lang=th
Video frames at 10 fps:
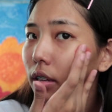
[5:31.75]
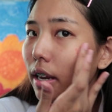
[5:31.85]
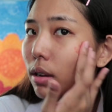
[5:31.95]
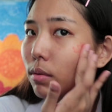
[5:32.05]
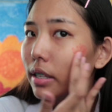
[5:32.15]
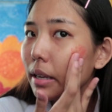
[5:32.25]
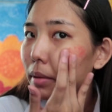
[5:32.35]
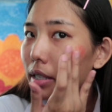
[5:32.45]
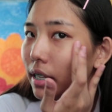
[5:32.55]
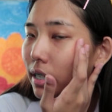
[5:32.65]
เนี่ยดูสี
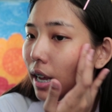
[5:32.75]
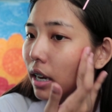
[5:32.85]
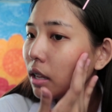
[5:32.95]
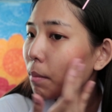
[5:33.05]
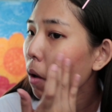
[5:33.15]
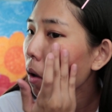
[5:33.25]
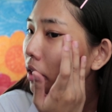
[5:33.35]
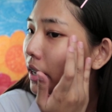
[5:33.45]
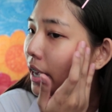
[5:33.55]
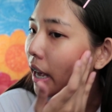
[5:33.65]
มันแจ๊ะๆนะแต่พอ
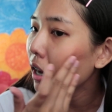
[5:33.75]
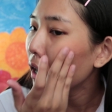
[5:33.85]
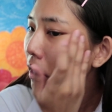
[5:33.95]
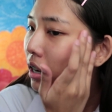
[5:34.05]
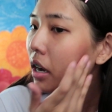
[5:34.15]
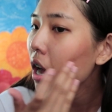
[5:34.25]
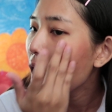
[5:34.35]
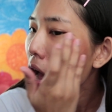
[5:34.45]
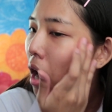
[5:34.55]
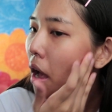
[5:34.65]
เกี่ยคือ
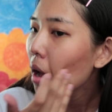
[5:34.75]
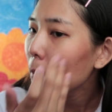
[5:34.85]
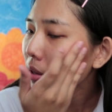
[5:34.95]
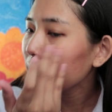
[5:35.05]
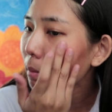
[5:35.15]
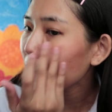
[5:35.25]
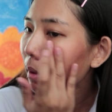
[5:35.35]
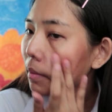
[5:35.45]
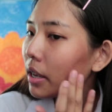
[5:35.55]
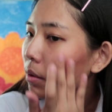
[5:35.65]
มันติดไป
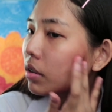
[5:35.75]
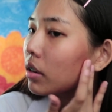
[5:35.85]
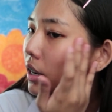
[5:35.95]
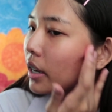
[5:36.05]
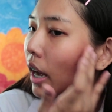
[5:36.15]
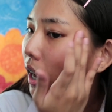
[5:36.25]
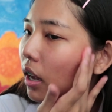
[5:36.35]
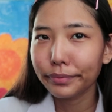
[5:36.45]
กับผิวเลยนะ